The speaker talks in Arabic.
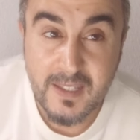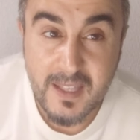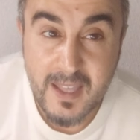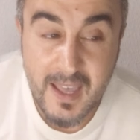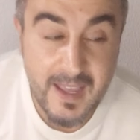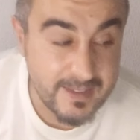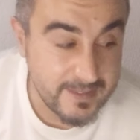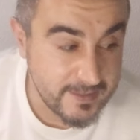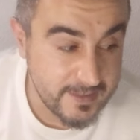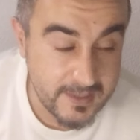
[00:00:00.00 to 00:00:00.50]

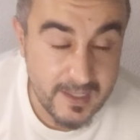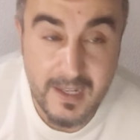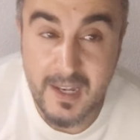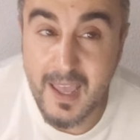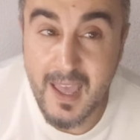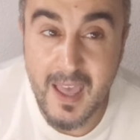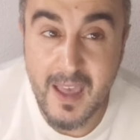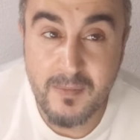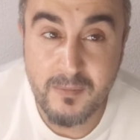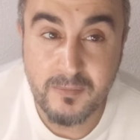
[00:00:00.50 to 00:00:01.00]
هاد
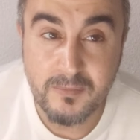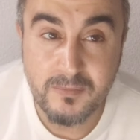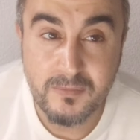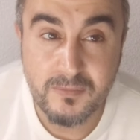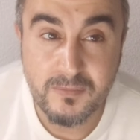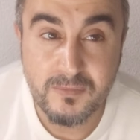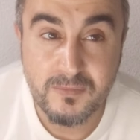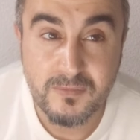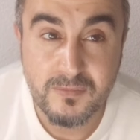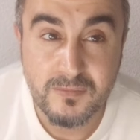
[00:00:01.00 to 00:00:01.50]
العام
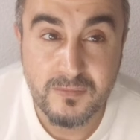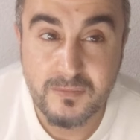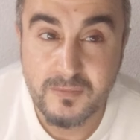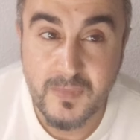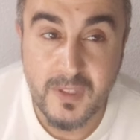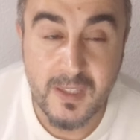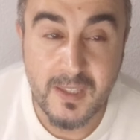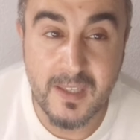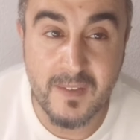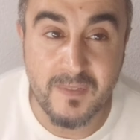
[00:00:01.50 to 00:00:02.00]

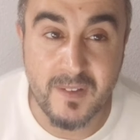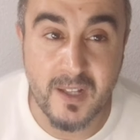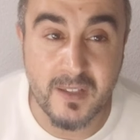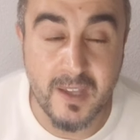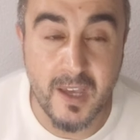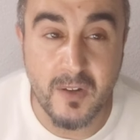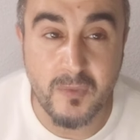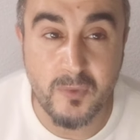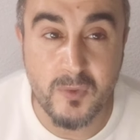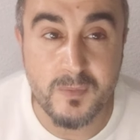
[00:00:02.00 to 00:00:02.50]
كيف
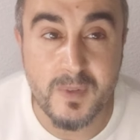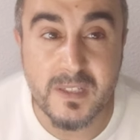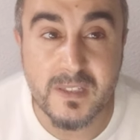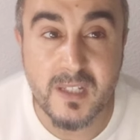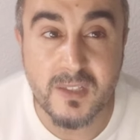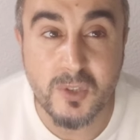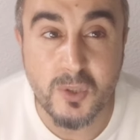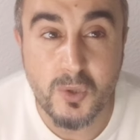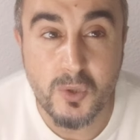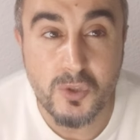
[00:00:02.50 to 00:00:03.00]
كتعرفوا ما
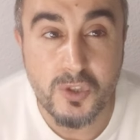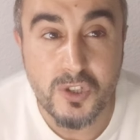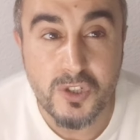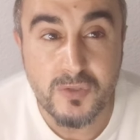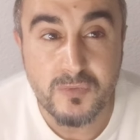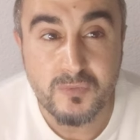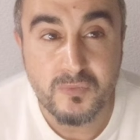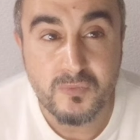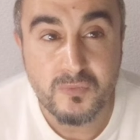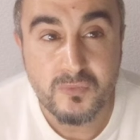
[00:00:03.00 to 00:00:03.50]

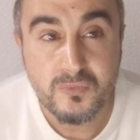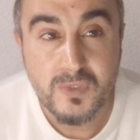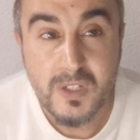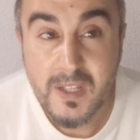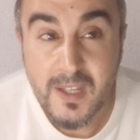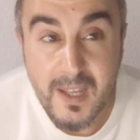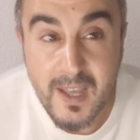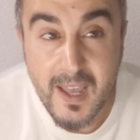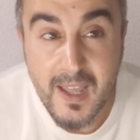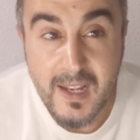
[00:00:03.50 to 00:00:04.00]
صدقوش
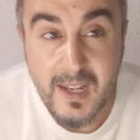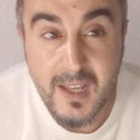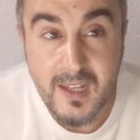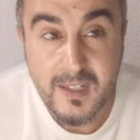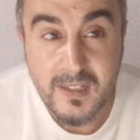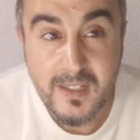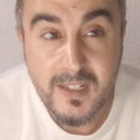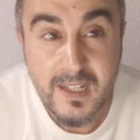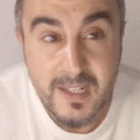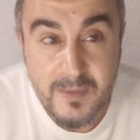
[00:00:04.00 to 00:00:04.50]
على
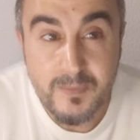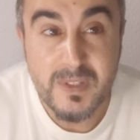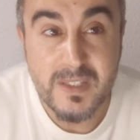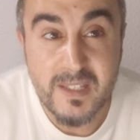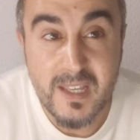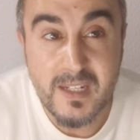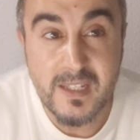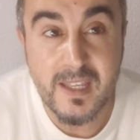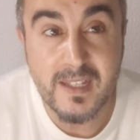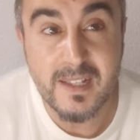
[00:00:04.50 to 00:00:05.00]

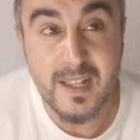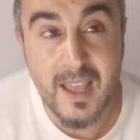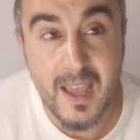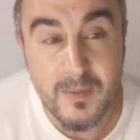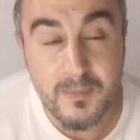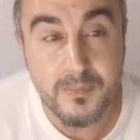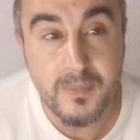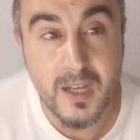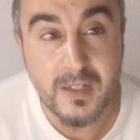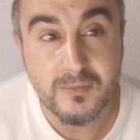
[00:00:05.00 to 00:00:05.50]
الميزانيات
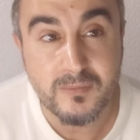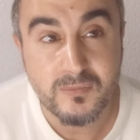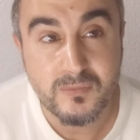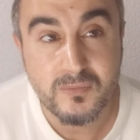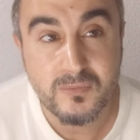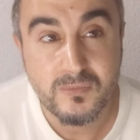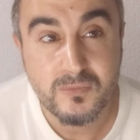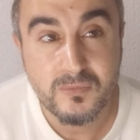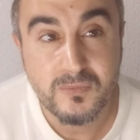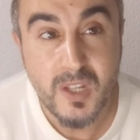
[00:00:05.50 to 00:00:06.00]
العامه
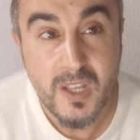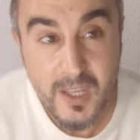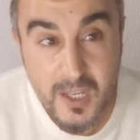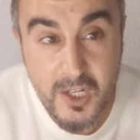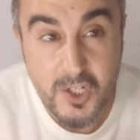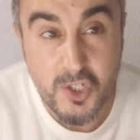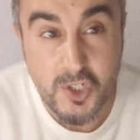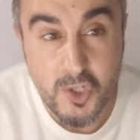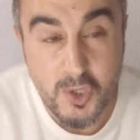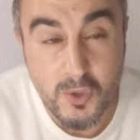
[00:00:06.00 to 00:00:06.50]

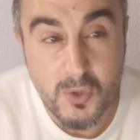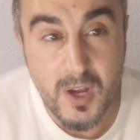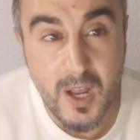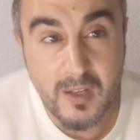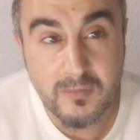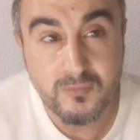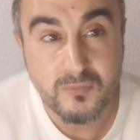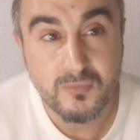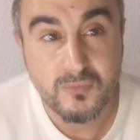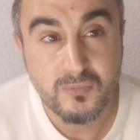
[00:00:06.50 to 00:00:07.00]
اجلوها
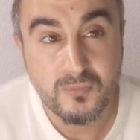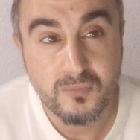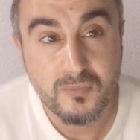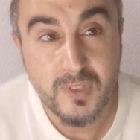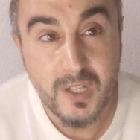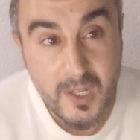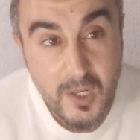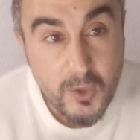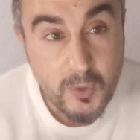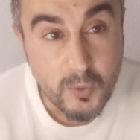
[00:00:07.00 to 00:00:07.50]

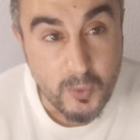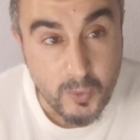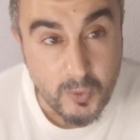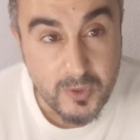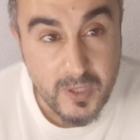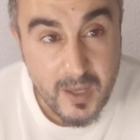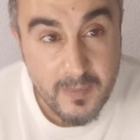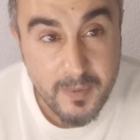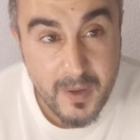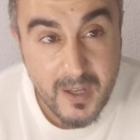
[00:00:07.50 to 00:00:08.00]

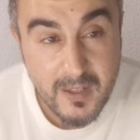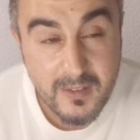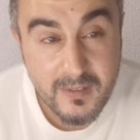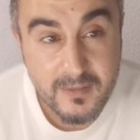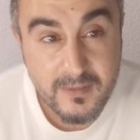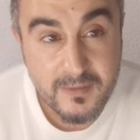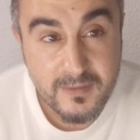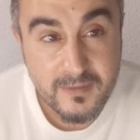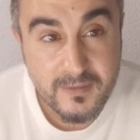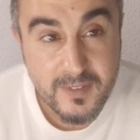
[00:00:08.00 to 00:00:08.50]
ودابا
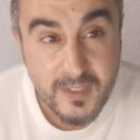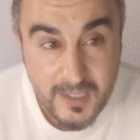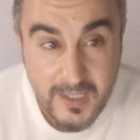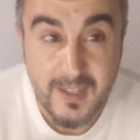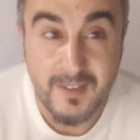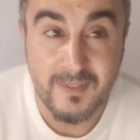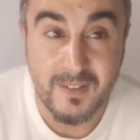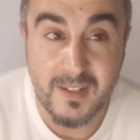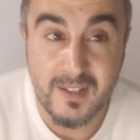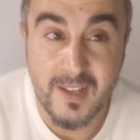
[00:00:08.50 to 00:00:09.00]

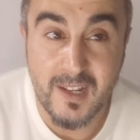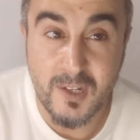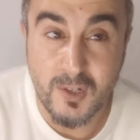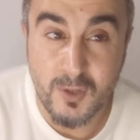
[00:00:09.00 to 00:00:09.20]
كيف قلنا